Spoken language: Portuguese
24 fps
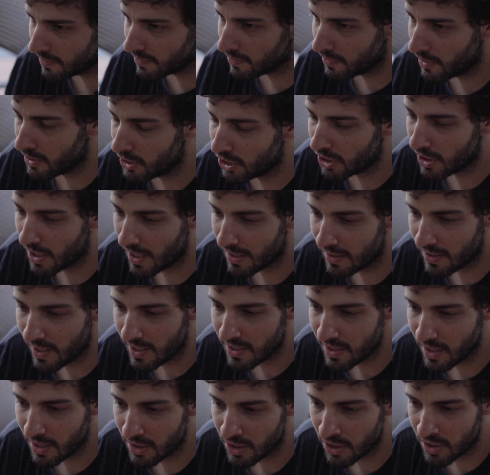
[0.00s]
Vou indicar
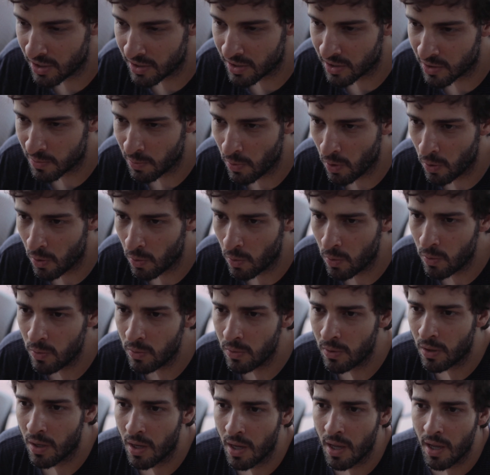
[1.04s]
três artistas. Bom, um
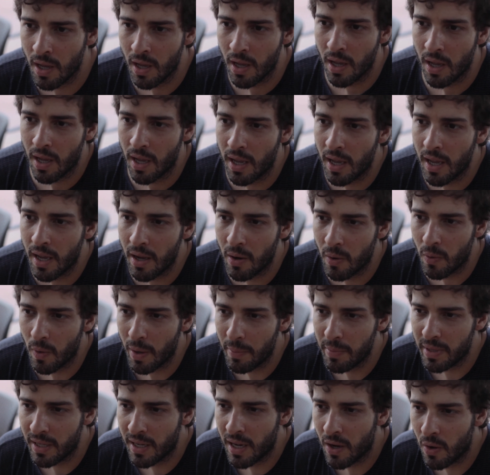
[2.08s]
é um
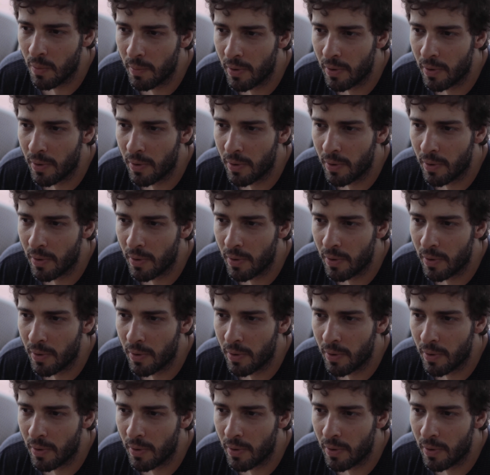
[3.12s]
amigão